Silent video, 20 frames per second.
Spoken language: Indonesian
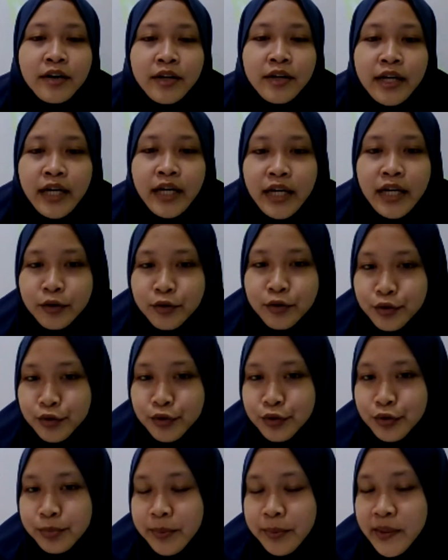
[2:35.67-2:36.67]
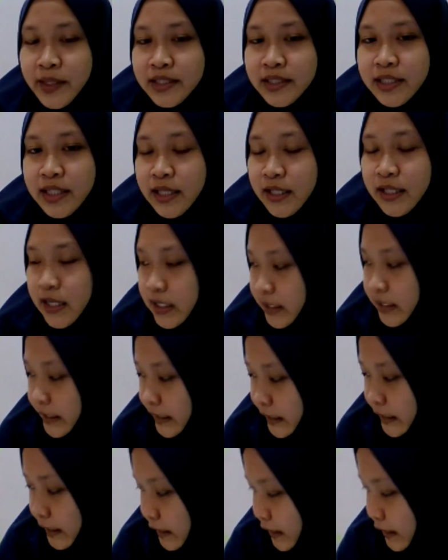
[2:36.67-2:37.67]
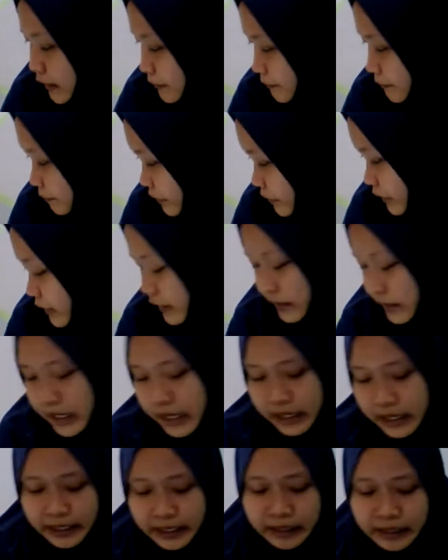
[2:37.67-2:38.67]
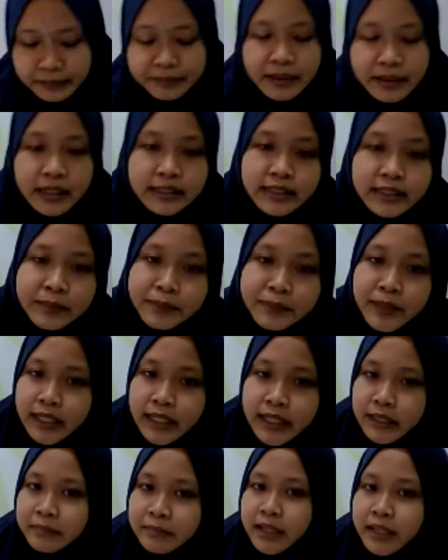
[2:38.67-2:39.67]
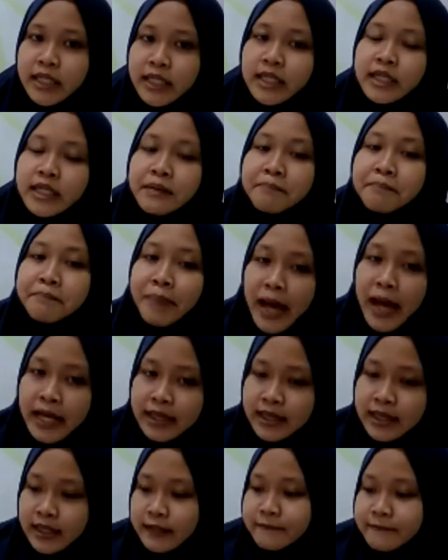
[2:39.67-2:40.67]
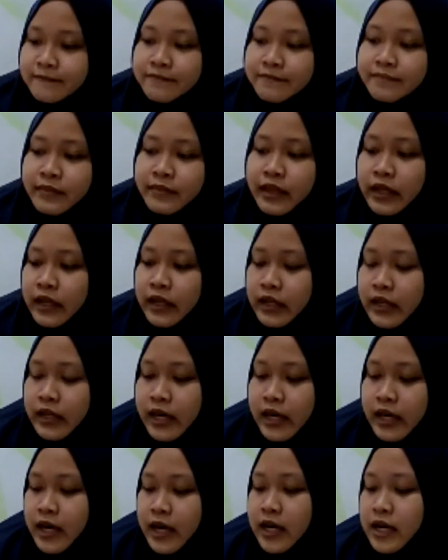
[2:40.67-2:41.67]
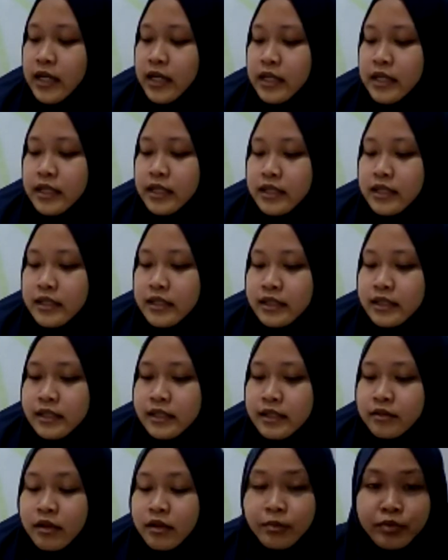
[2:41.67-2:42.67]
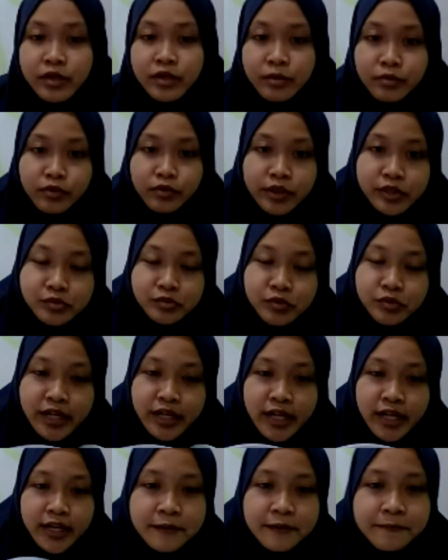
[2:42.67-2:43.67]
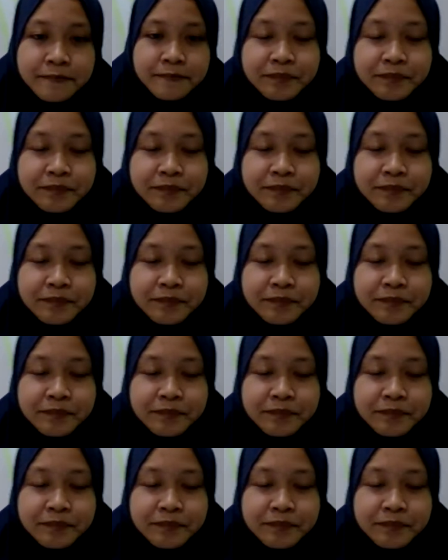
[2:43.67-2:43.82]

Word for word: Oke, untuk pembelajaran kali ini kita akan belajar pada tematik 4 ya. Sudah punya bukunya semuanya kan?